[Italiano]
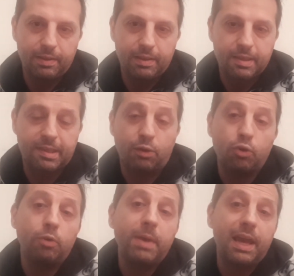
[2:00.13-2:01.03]

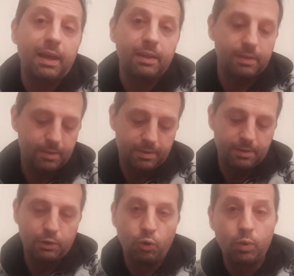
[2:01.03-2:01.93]
Secondo me
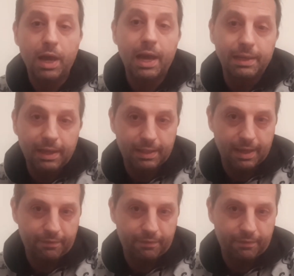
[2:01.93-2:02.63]
lui ha il dente